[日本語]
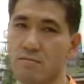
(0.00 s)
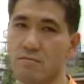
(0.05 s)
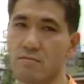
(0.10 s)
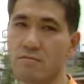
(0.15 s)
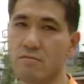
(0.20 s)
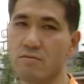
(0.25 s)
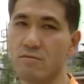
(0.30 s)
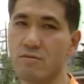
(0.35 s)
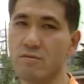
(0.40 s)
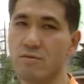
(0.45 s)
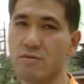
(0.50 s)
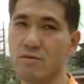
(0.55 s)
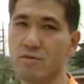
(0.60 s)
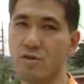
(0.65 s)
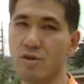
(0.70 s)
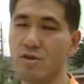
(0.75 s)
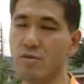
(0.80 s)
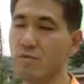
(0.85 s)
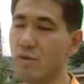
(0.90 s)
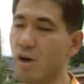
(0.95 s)
う
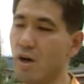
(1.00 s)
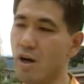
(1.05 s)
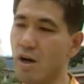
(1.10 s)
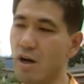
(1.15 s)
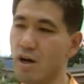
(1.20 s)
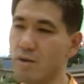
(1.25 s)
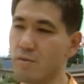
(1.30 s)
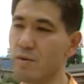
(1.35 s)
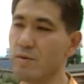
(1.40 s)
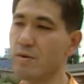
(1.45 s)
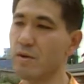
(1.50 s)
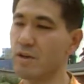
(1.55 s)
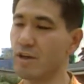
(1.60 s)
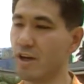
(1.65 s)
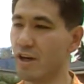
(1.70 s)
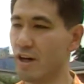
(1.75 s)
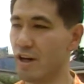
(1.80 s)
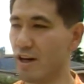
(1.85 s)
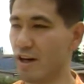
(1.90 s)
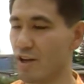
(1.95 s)
ん今今ま
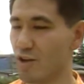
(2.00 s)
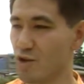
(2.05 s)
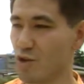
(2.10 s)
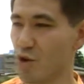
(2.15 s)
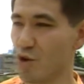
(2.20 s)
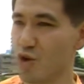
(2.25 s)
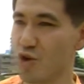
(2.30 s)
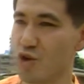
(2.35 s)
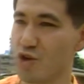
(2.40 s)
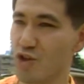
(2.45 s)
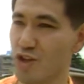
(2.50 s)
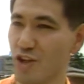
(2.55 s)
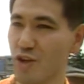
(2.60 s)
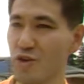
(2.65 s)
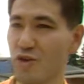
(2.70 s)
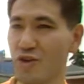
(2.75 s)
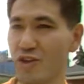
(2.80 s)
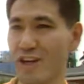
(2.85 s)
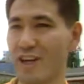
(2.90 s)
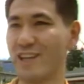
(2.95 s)
で投票した
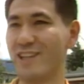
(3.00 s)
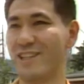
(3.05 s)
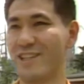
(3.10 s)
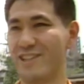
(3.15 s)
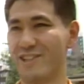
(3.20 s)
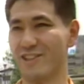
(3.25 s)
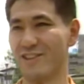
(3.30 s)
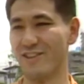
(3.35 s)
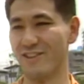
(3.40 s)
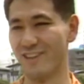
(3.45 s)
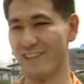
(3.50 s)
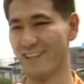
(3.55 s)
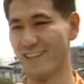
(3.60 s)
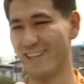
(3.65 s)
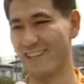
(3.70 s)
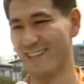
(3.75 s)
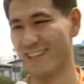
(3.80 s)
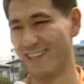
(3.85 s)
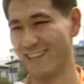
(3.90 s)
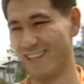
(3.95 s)
ことないんですよね
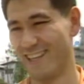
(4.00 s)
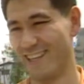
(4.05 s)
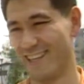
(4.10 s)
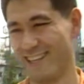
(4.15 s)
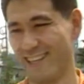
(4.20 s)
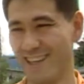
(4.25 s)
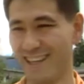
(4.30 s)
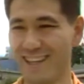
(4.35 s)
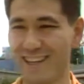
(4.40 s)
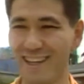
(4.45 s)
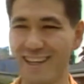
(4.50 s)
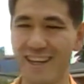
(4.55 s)
どうして